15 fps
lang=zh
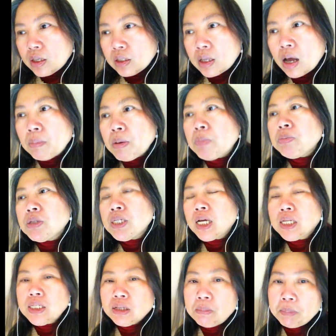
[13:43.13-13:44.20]
他们不
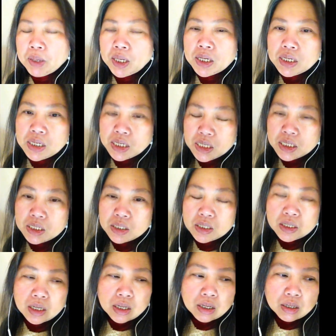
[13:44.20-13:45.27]
强奸别人的意，
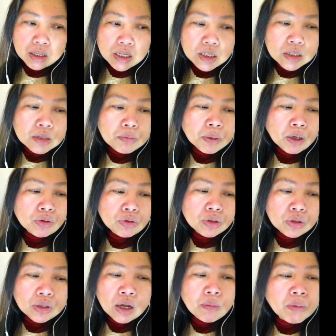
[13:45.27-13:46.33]
嗯，意思表
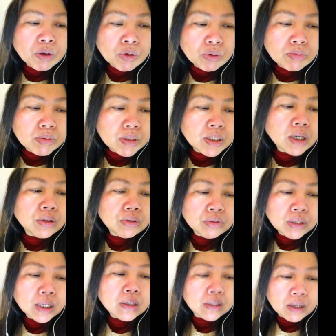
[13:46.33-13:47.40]
示，他们活不下去。
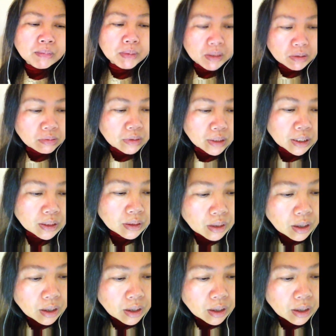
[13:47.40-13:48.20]
他他们就这样。